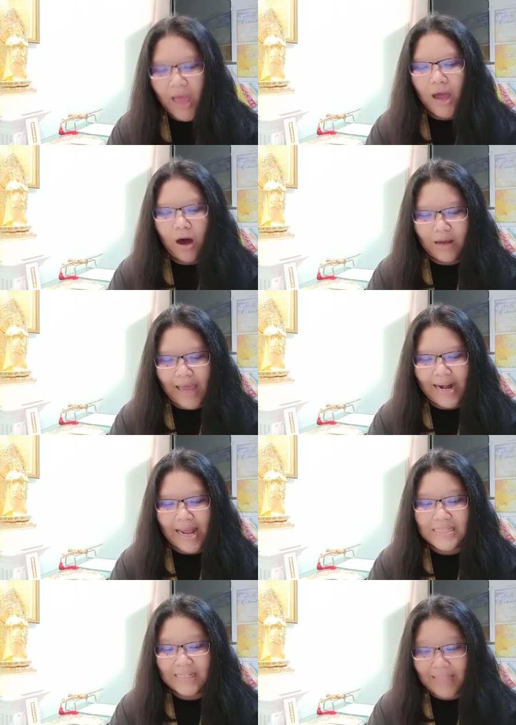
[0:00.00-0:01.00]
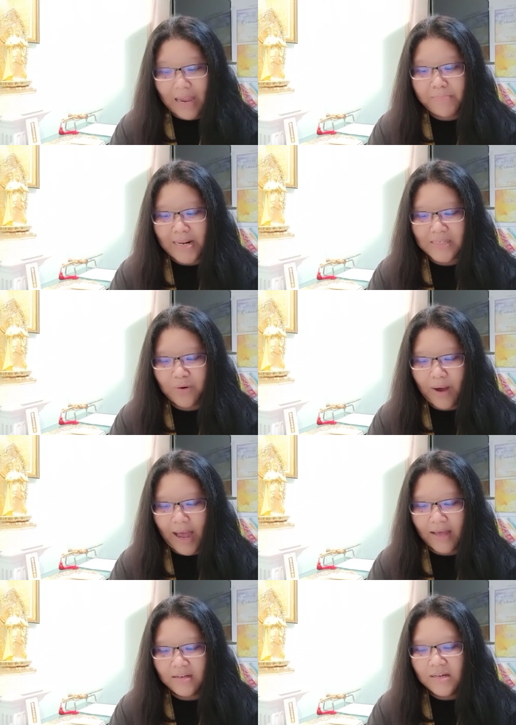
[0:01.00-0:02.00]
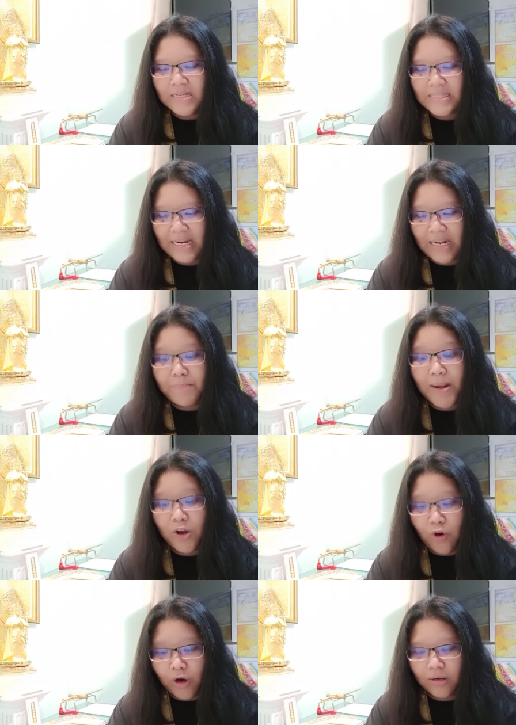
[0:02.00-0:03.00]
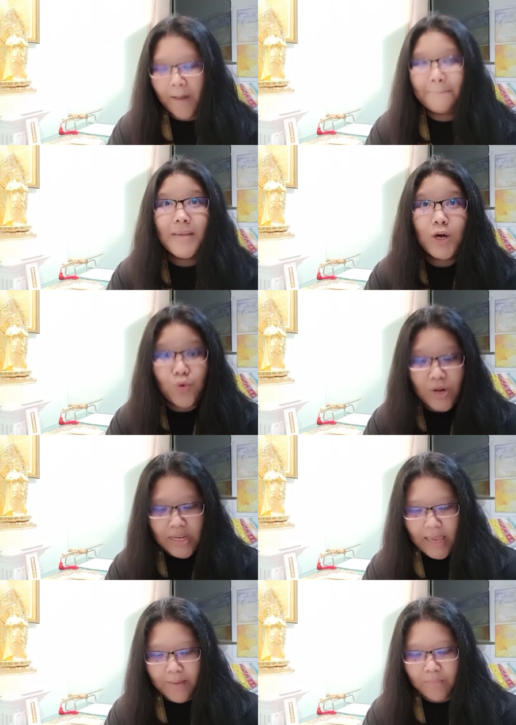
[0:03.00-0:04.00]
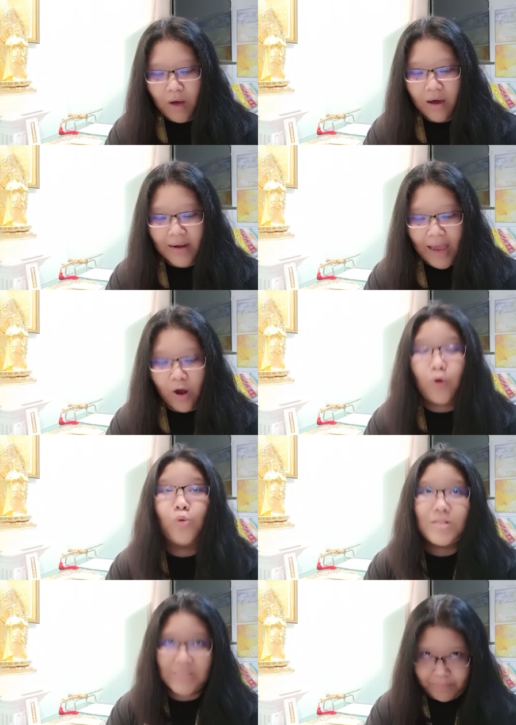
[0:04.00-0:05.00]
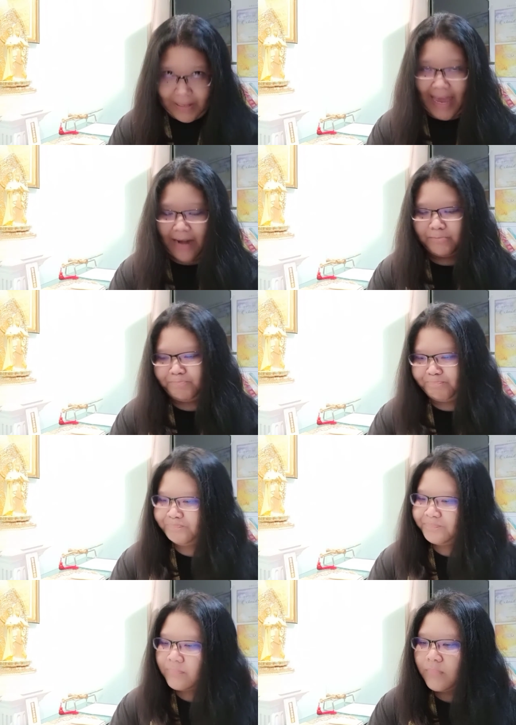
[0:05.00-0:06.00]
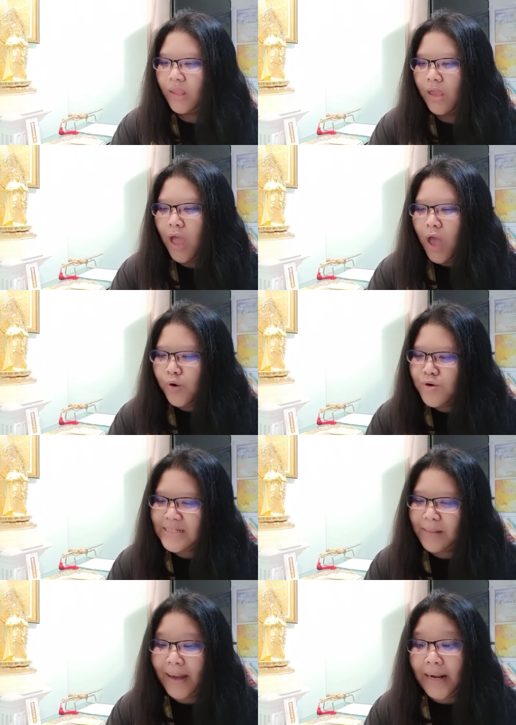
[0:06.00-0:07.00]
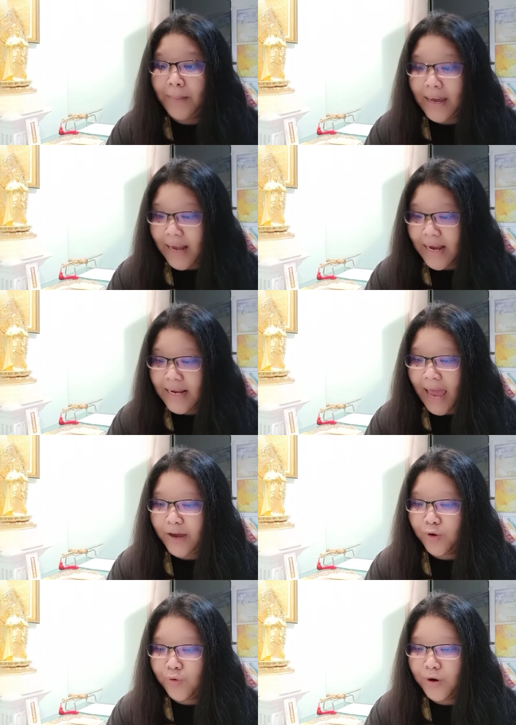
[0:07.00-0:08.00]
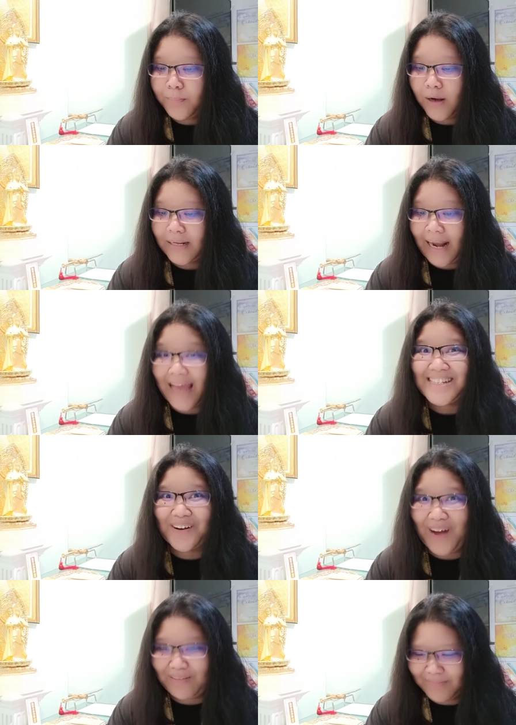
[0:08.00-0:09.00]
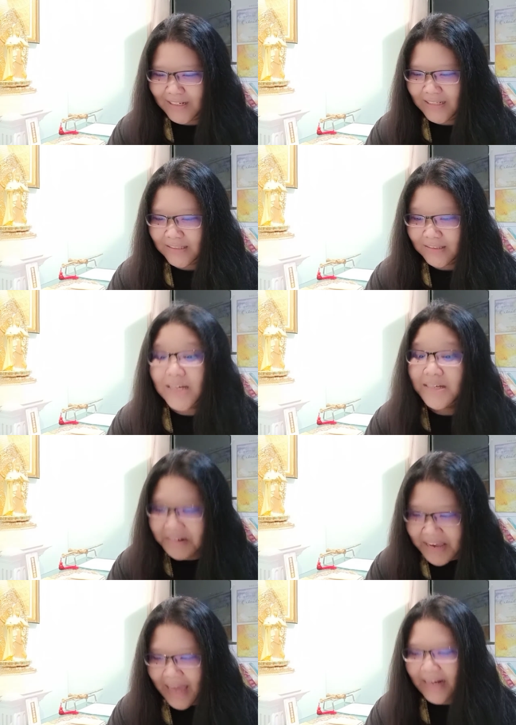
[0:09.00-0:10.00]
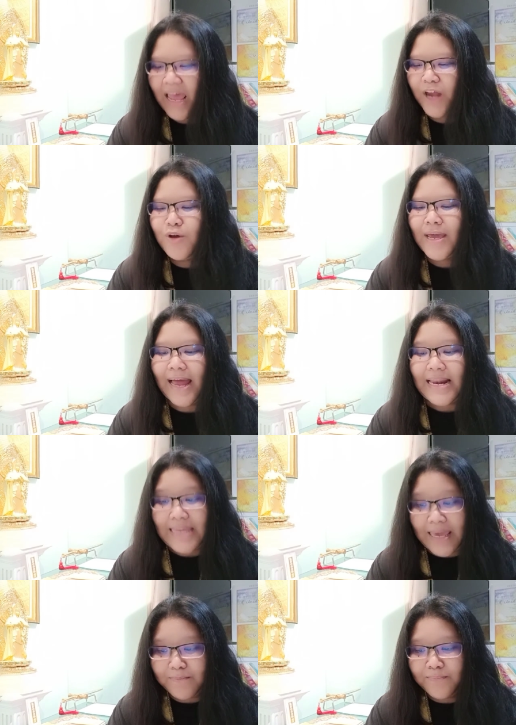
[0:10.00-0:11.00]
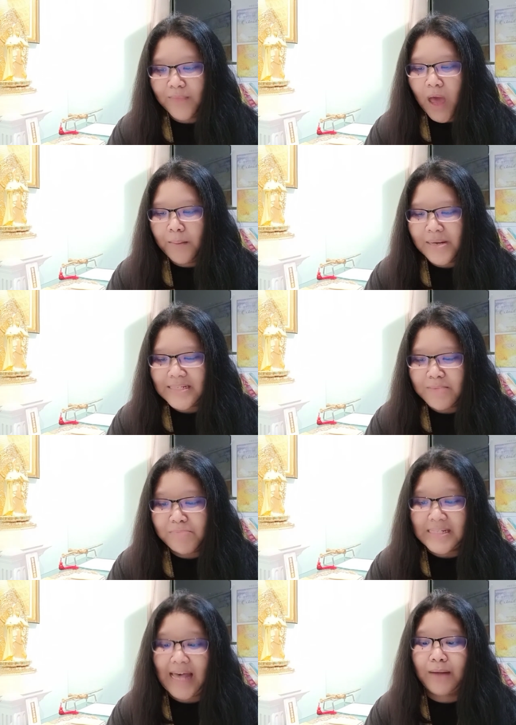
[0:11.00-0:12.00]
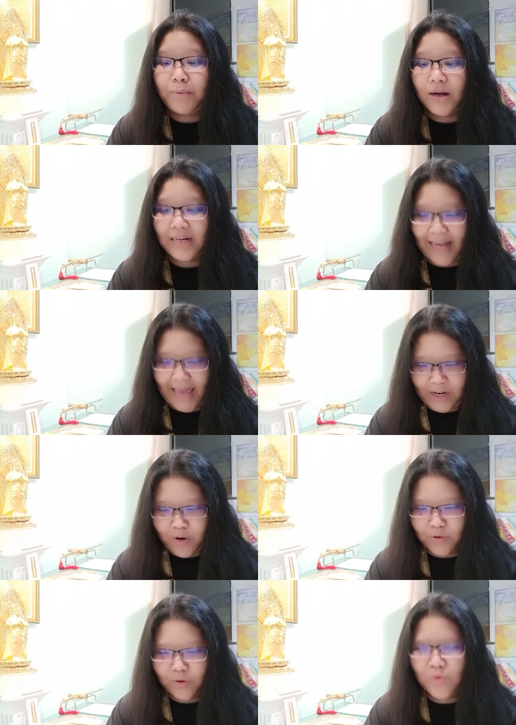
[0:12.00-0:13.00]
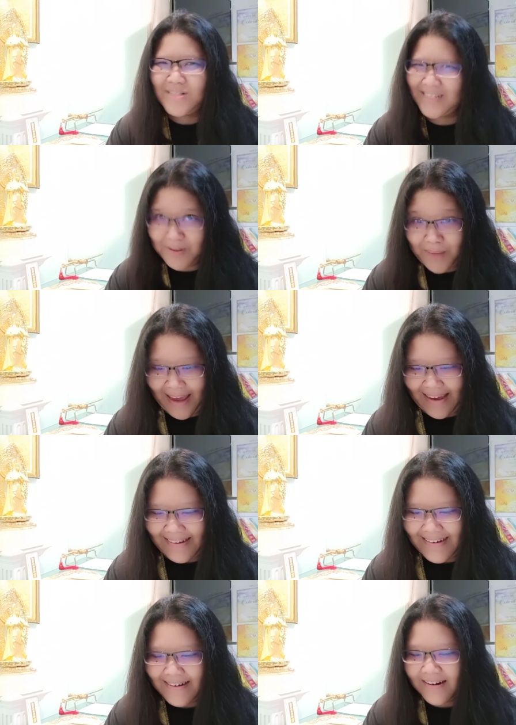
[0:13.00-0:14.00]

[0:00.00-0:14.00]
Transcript: ออร่านั้นจะเต้นเป็นจังหวะ สิ่งนี้เป็นกฎเมื่อคุณยิ้มออร่าของคุณจะเปลี่ยนคุณสามารถทำให้ร่างกายของคุณผ่อนคลายจากความตึงตงเครียดด้วยการยิ้ม เมื่อเส้นประสาทผ่อนคลายลง คุณจะสบายขึ้น